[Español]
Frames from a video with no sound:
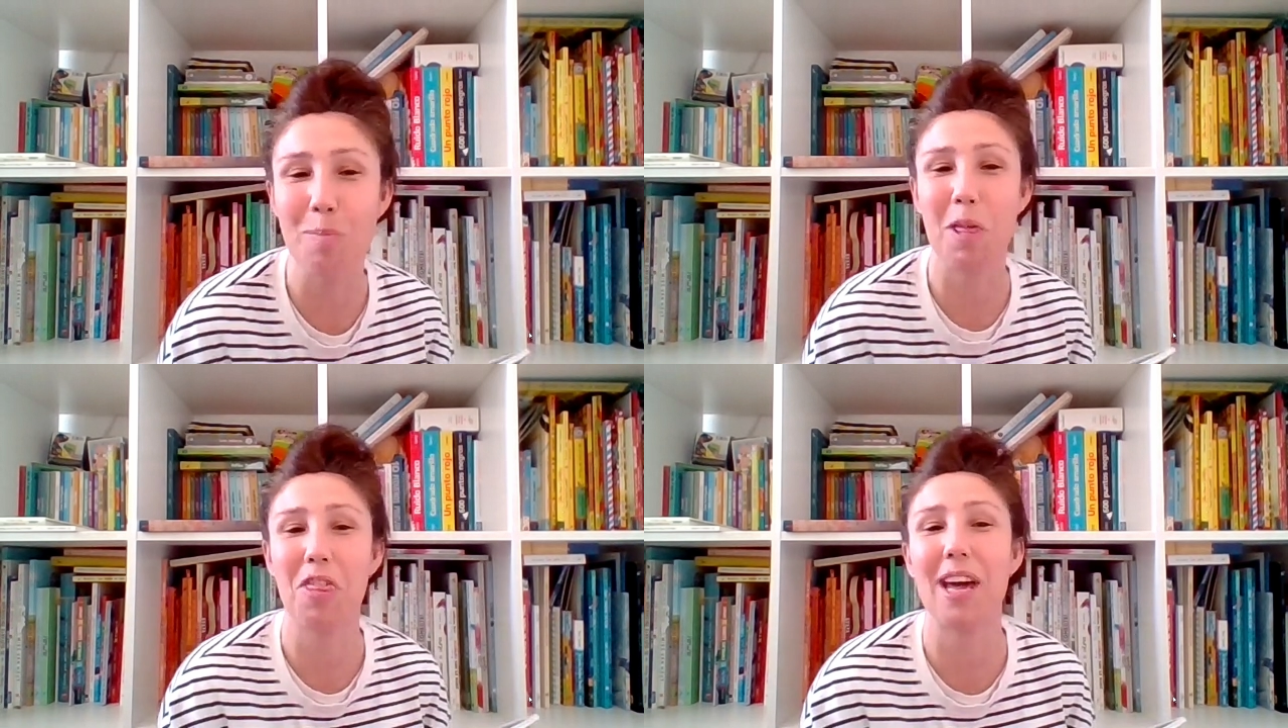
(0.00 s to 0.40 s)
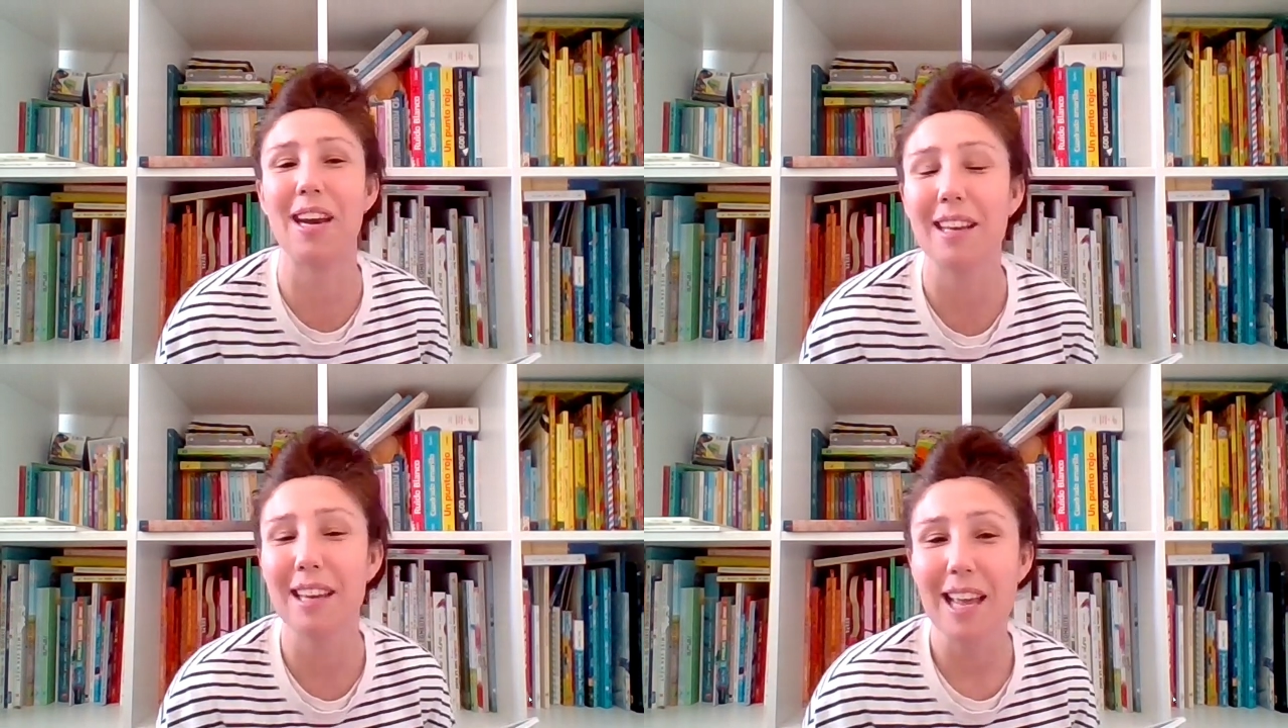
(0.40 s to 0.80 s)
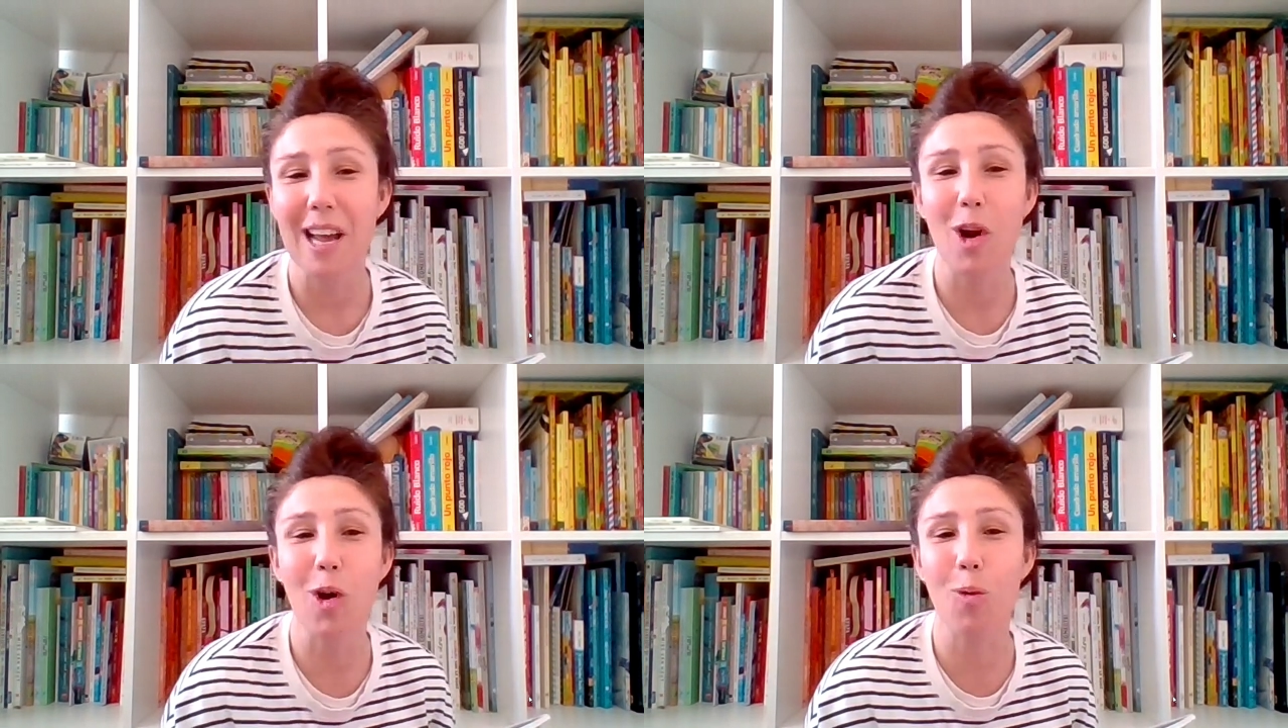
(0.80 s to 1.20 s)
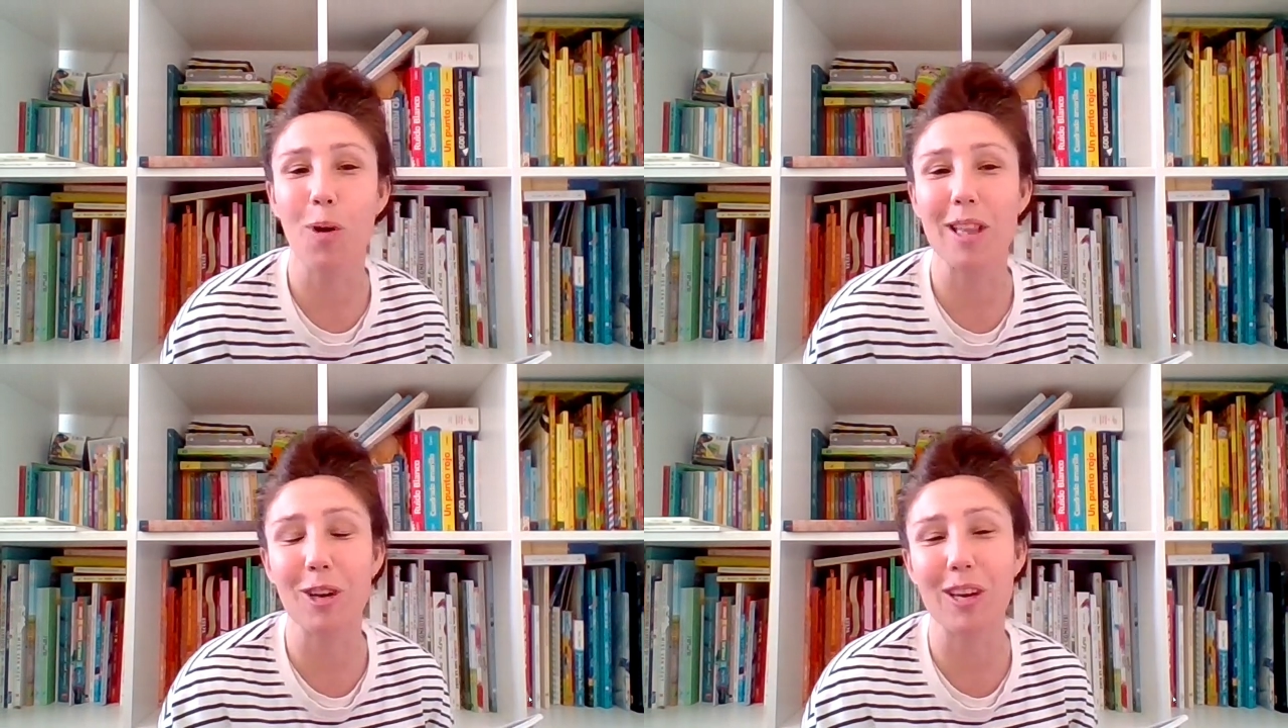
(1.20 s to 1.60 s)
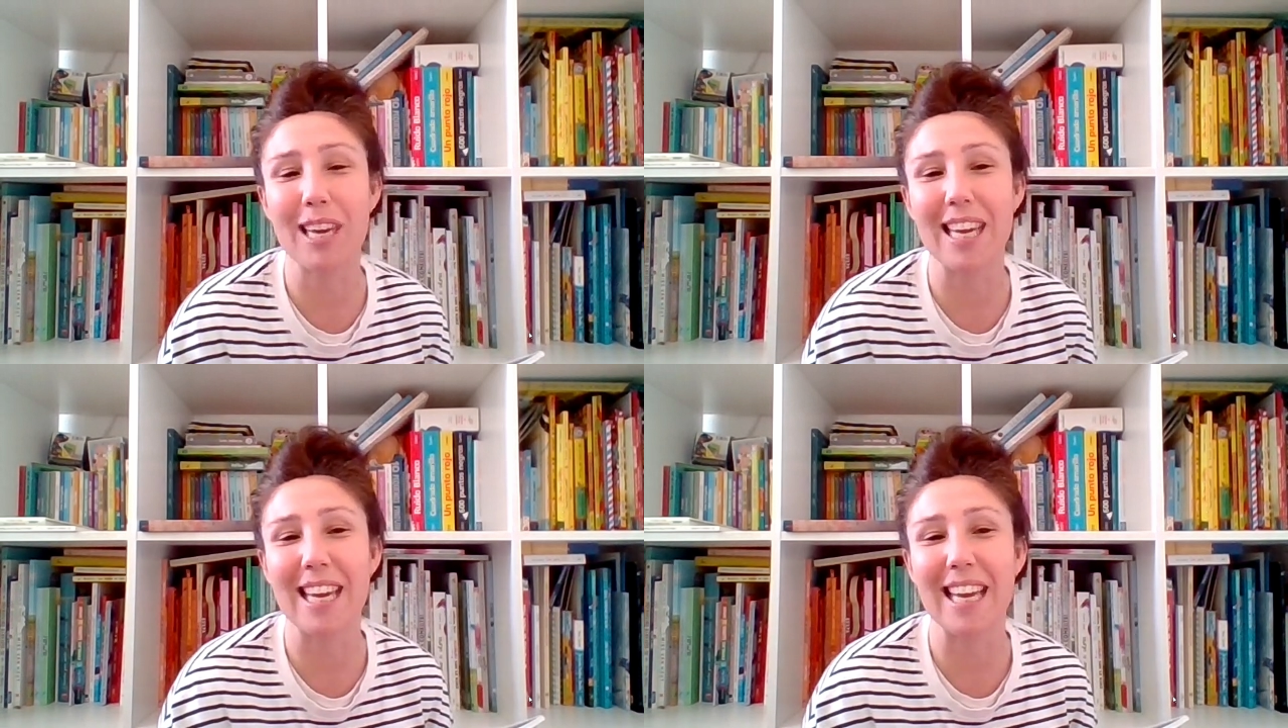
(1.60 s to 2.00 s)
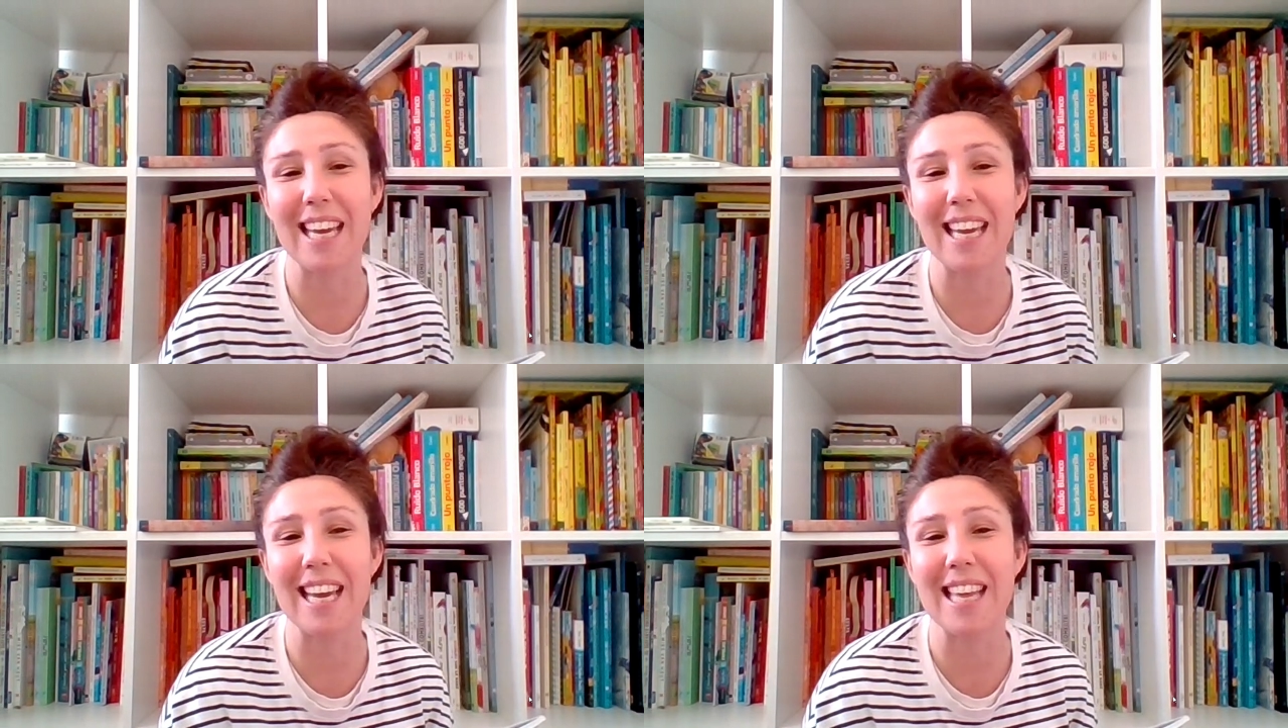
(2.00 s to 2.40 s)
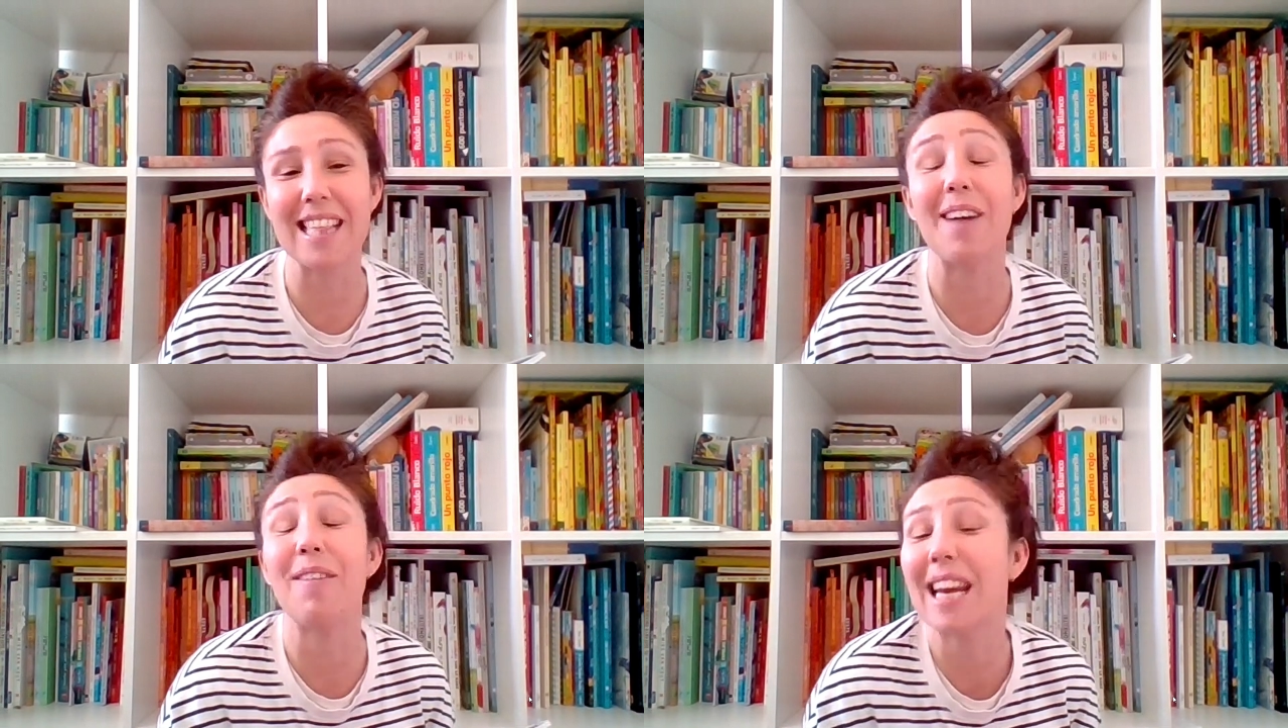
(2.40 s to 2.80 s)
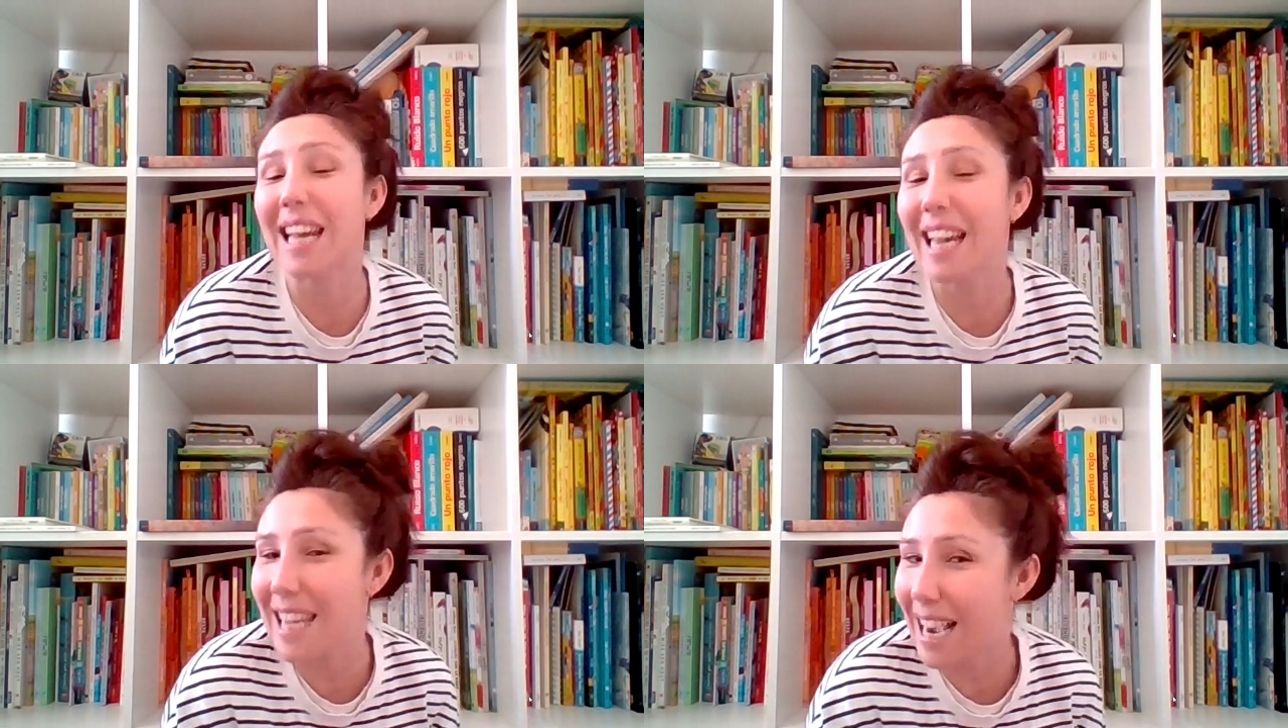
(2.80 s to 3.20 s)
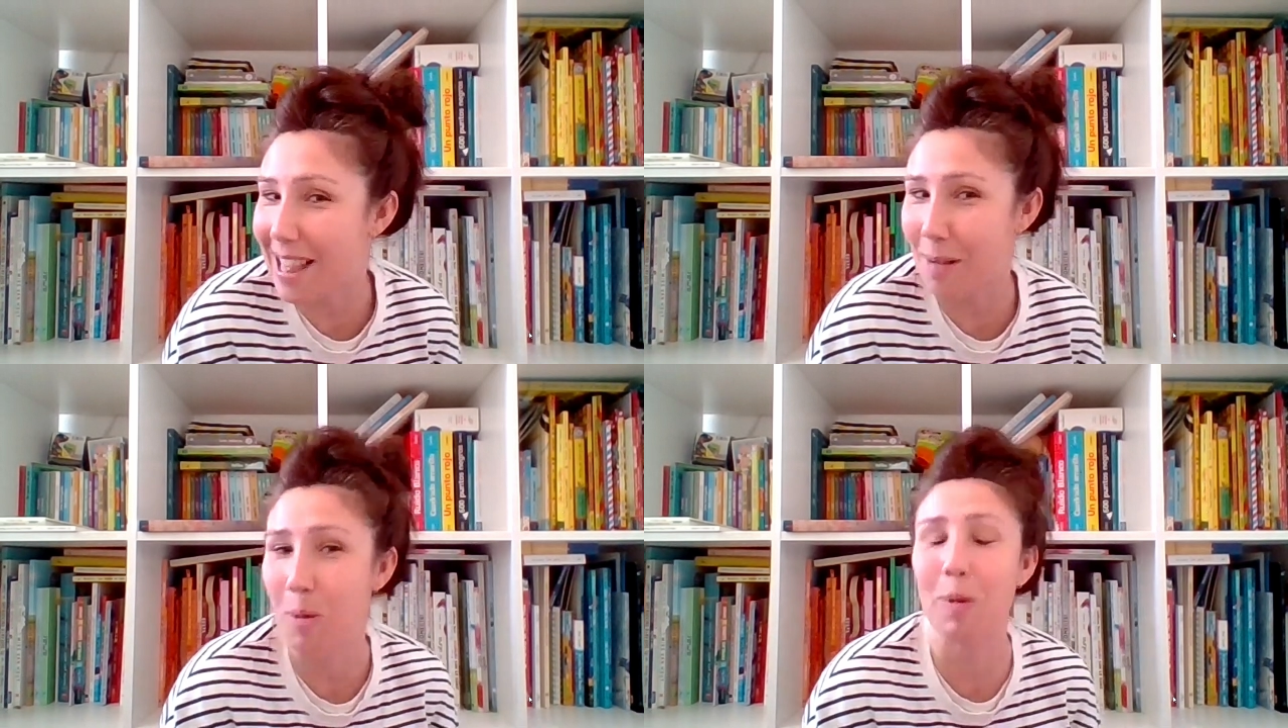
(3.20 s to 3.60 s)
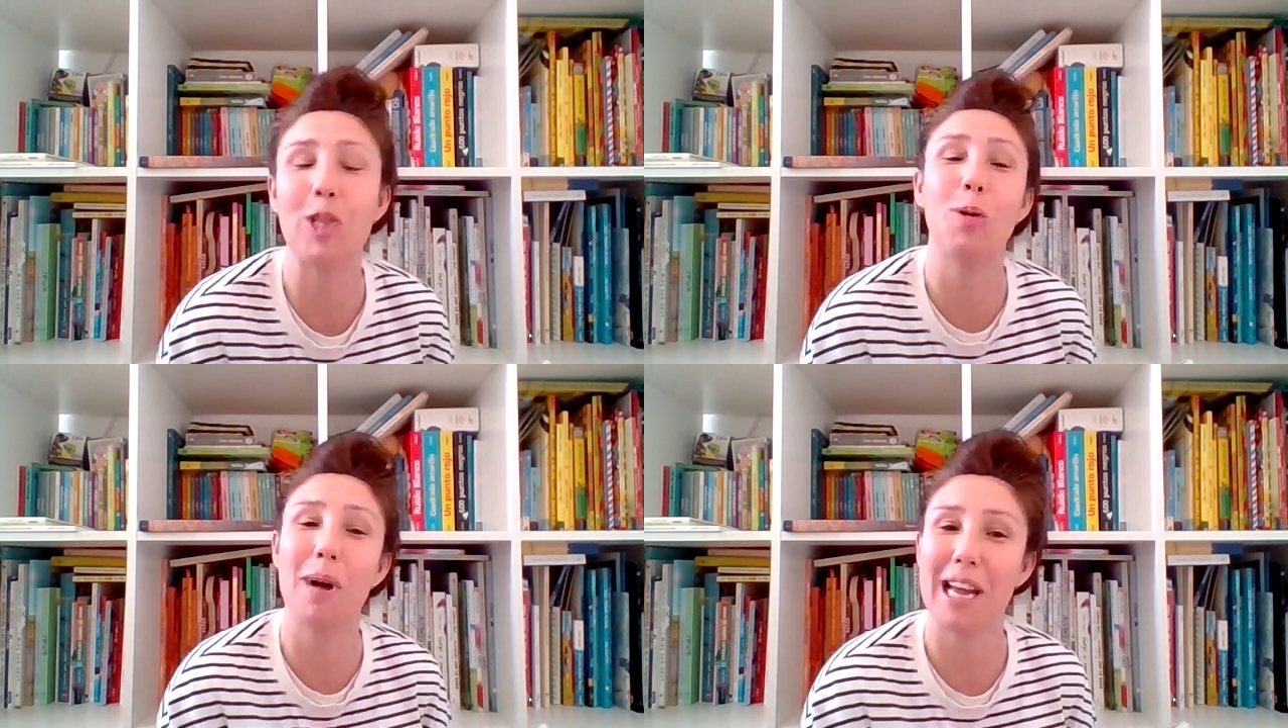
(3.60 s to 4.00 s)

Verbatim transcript: Empezar los cuentos y, y, y saber que llega ese momento